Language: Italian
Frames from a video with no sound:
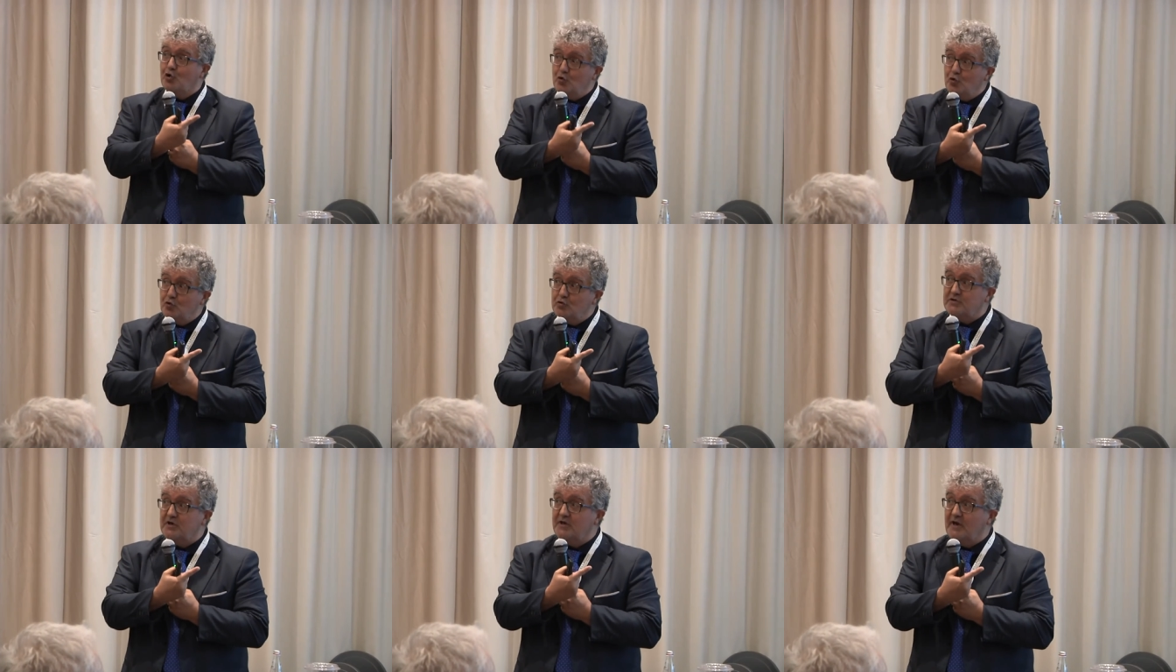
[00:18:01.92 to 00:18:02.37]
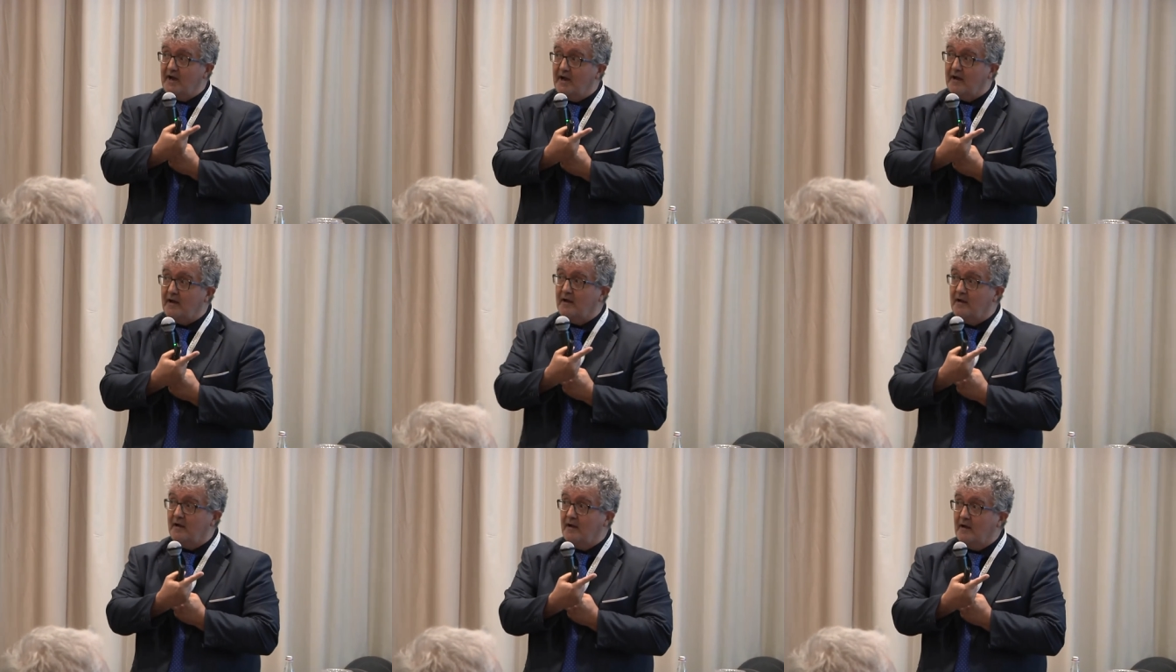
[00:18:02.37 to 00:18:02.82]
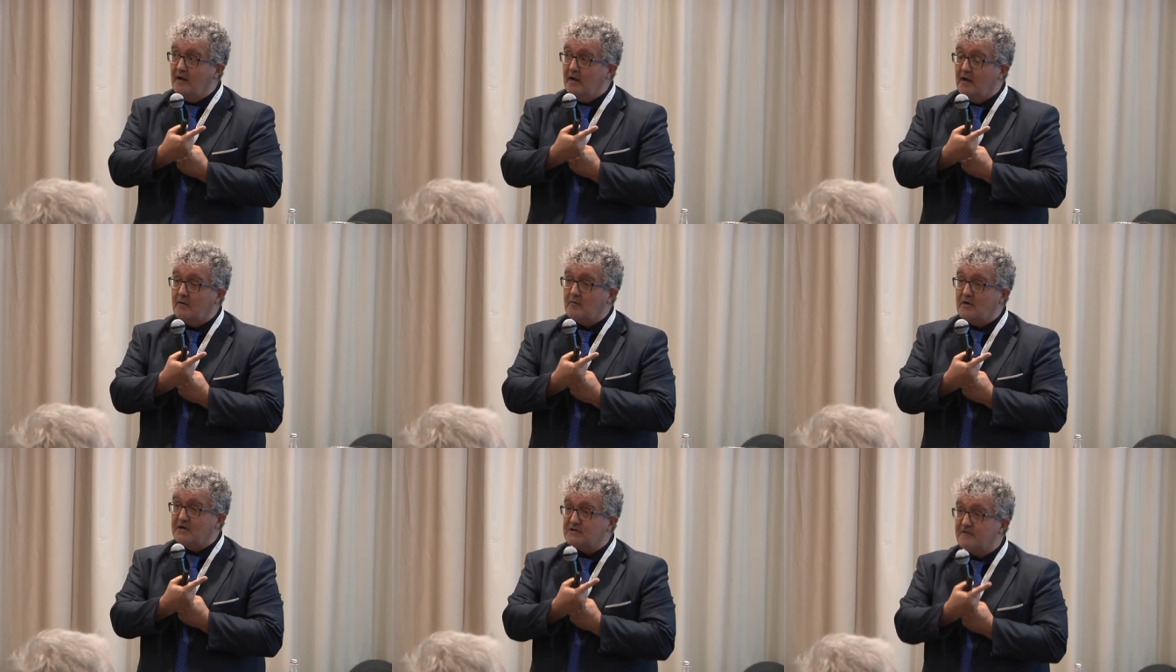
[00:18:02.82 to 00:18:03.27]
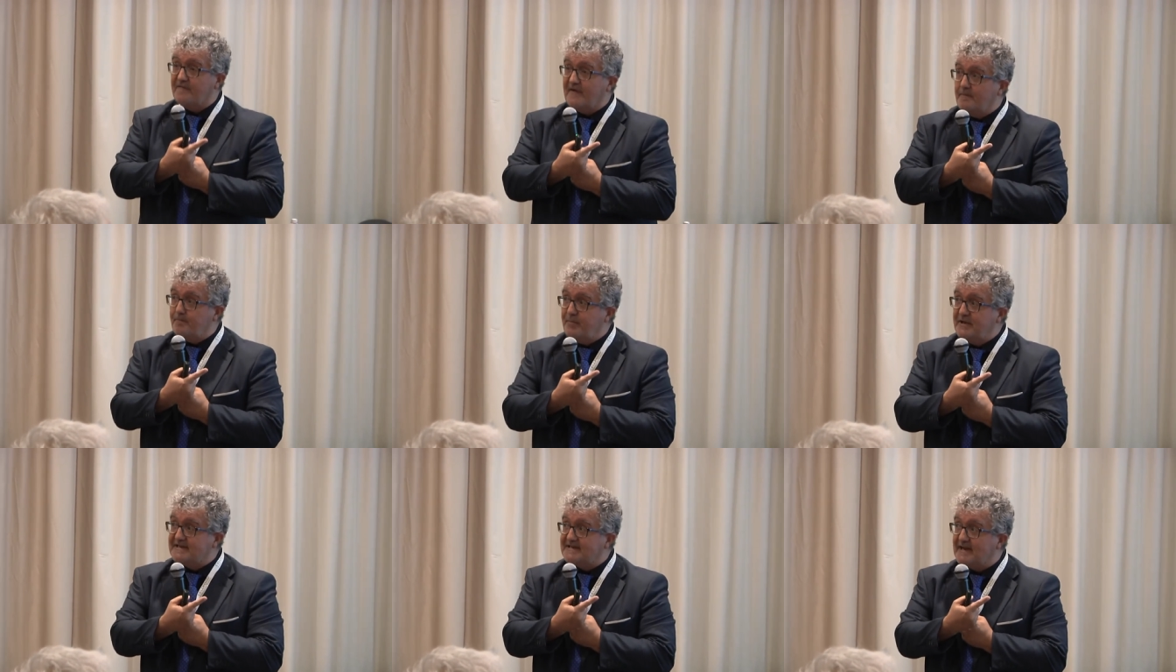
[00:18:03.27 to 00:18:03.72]
glutine? E questo fa
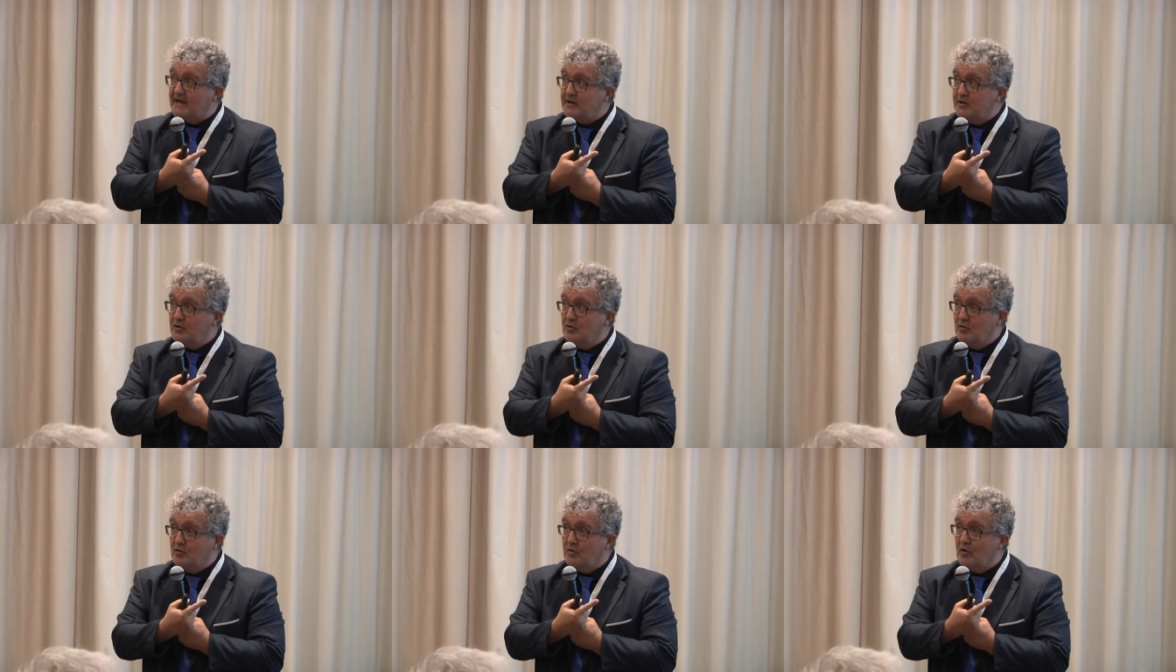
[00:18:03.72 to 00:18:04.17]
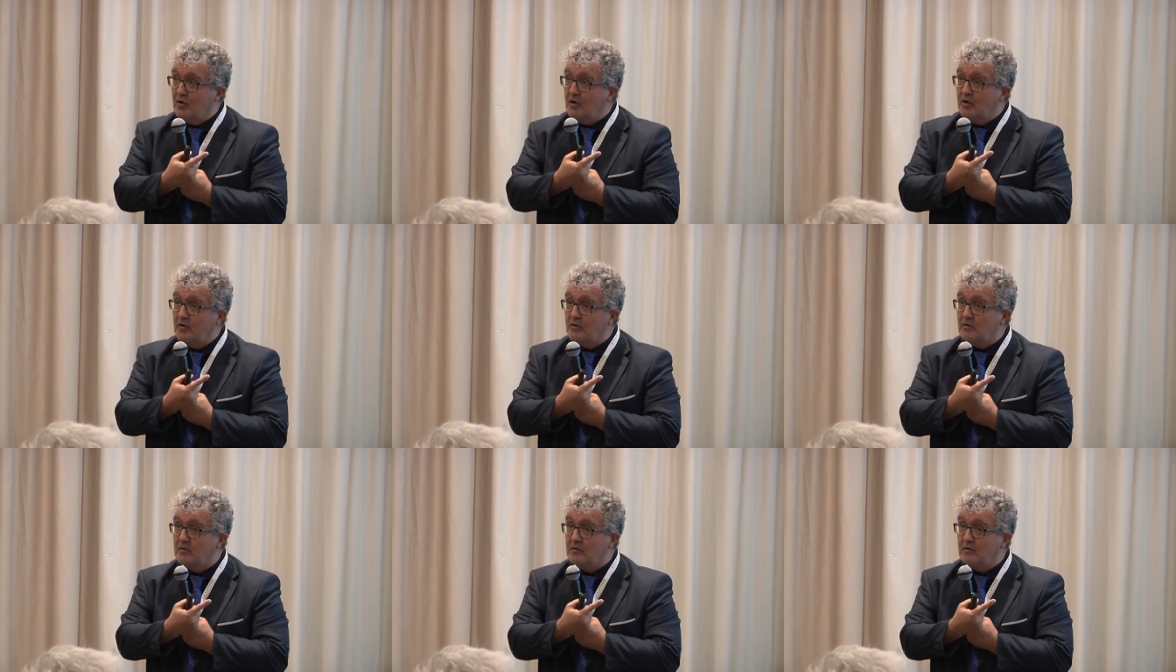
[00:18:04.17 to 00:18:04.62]
il pizzaiolo.